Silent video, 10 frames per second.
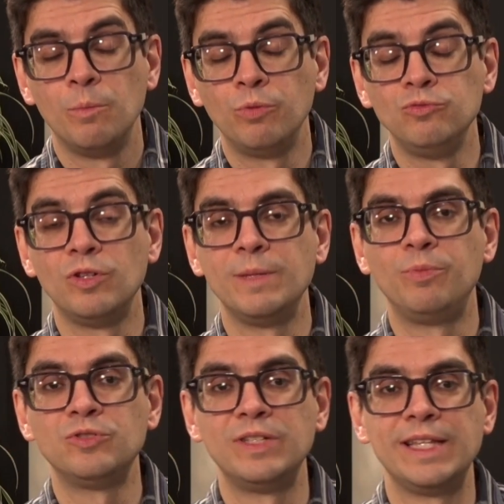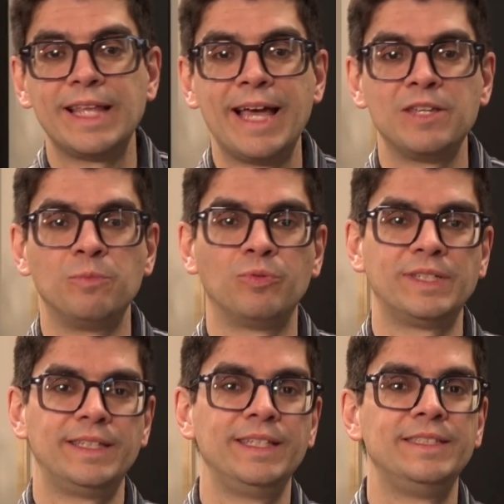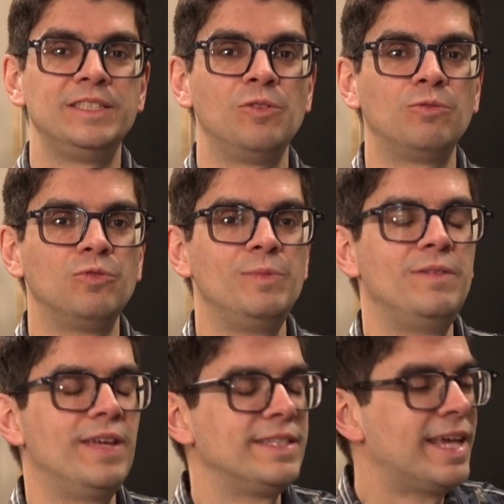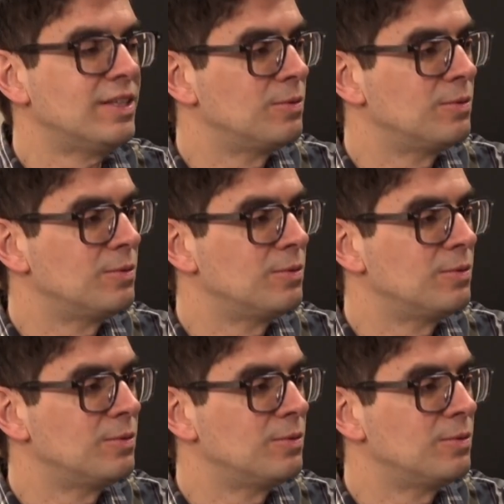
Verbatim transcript: pour nous donner plus de détails pour cette édition 2024.